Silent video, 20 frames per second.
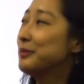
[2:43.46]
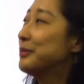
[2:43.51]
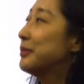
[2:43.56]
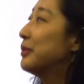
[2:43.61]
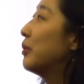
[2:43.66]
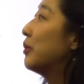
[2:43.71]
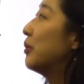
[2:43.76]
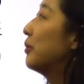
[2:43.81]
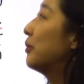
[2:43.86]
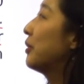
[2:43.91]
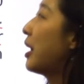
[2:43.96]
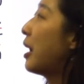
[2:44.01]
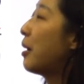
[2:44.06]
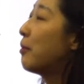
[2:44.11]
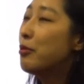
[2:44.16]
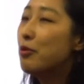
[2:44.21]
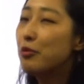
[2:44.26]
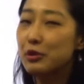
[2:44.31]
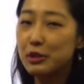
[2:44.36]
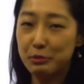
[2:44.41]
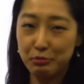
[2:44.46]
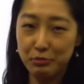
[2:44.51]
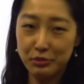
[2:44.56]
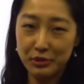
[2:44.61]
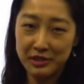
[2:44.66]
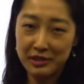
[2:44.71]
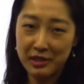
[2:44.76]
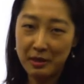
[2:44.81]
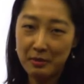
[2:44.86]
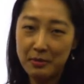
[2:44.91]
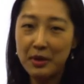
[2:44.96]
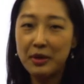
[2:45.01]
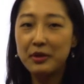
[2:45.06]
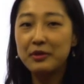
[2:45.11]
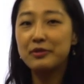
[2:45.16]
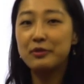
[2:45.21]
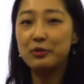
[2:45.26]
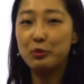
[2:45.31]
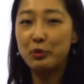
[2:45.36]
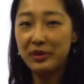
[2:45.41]
뭐 가보고
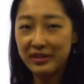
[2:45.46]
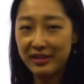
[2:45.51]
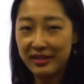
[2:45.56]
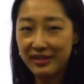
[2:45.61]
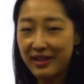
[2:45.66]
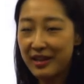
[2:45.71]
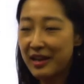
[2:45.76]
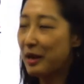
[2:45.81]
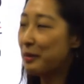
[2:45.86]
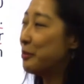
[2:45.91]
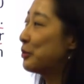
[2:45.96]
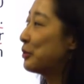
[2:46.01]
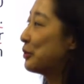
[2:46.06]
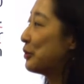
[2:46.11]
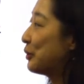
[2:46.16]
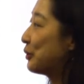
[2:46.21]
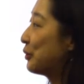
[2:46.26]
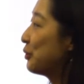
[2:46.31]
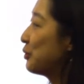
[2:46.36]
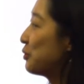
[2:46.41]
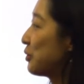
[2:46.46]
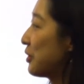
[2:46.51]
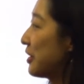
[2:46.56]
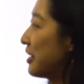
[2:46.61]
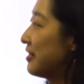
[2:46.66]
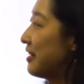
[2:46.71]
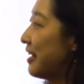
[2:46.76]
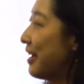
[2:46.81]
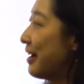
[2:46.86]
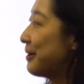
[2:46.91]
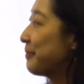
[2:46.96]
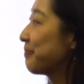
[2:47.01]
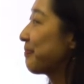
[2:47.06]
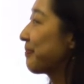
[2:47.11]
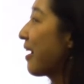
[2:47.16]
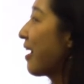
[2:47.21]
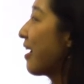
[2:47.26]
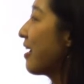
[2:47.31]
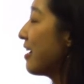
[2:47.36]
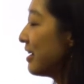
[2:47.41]
싶으시다면 스웨덴에 가보는 것도 좋겠네요.
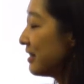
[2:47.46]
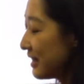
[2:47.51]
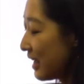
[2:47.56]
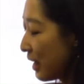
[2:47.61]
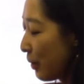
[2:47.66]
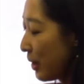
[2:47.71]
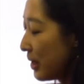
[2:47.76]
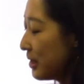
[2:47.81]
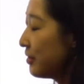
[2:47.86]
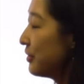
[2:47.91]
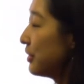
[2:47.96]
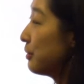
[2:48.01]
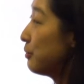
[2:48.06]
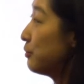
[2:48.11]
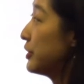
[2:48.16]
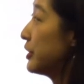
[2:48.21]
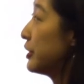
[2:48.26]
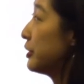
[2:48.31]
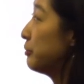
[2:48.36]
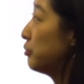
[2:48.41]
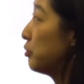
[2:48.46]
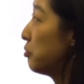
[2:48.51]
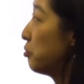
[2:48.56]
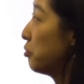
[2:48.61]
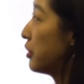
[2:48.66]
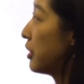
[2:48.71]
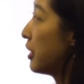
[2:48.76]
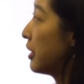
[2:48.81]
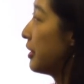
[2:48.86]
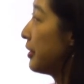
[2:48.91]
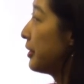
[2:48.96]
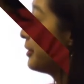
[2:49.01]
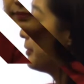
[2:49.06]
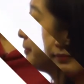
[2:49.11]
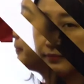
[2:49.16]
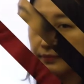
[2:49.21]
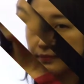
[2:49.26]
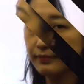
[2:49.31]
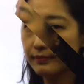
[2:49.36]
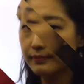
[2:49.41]
자 관련된 문제를 풀어볼까요?
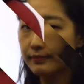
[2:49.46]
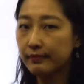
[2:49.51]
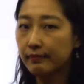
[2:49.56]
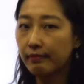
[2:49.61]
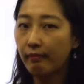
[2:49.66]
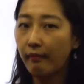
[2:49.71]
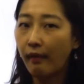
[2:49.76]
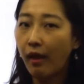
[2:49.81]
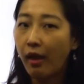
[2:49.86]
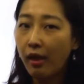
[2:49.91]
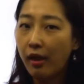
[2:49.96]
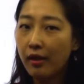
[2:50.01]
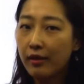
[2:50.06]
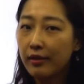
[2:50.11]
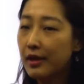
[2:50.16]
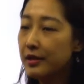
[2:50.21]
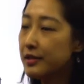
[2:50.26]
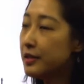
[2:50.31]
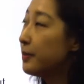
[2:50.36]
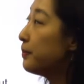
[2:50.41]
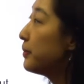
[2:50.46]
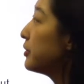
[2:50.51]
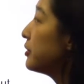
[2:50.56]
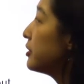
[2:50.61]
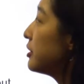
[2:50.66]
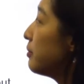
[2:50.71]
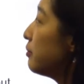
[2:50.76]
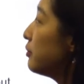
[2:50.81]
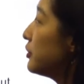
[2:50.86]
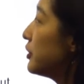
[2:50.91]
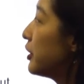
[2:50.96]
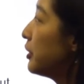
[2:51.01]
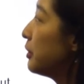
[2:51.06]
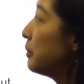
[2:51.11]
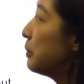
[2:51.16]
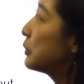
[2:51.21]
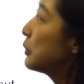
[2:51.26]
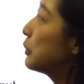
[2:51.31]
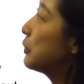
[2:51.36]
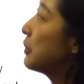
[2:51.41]
네, 첫 번째 문장을
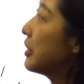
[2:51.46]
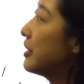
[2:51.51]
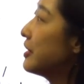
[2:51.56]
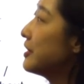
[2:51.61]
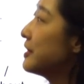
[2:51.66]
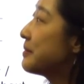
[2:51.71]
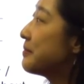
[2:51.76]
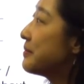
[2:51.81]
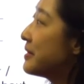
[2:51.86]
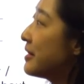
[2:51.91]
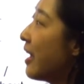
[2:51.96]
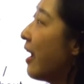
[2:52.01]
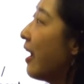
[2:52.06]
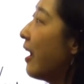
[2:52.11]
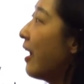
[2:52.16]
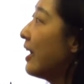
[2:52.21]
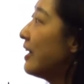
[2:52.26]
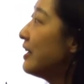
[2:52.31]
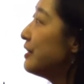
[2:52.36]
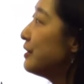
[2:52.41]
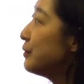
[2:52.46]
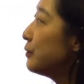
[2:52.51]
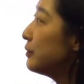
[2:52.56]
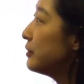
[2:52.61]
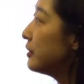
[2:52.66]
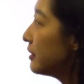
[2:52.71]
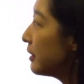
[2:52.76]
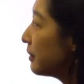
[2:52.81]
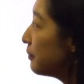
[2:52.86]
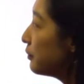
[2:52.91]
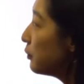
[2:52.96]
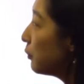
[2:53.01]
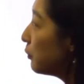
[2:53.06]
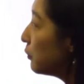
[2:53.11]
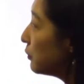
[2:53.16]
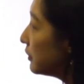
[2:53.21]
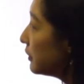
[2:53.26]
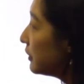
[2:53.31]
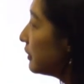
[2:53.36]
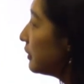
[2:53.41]
보도록 하겠습니다. 아이스 호텔
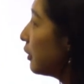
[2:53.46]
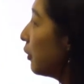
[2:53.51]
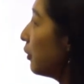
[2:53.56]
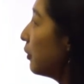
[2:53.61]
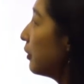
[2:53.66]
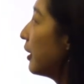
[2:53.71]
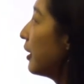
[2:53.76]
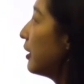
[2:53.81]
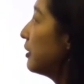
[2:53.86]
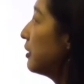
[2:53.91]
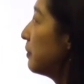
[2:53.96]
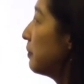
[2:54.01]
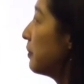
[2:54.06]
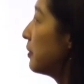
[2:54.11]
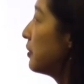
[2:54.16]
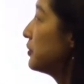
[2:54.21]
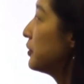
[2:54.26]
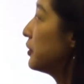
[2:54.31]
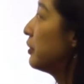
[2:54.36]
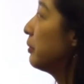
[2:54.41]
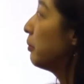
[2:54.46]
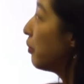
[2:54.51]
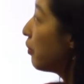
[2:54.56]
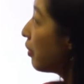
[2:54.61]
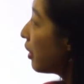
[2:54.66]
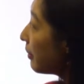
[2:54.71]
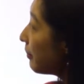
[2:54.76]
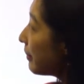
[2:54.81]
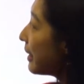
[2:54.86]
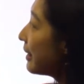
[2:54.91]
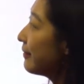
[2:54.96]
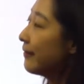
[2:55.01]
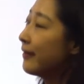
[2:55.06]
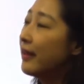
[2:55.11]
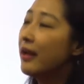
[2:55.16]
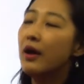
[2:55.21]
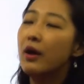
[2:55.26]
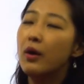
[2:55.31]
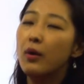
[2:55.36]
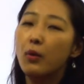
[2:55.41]
365는 10개의 특별시를 포함한
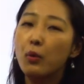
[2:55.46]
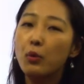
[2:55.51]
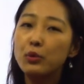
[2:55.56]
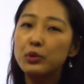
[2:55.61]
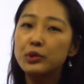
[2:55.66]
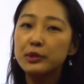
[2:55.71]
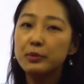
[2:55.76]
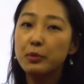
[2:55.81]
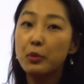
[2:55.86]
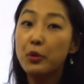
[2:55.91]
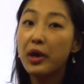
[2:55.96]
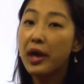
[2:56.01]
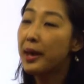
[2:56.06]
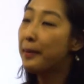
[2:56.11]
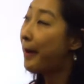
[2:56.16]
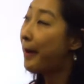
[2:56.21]
55개의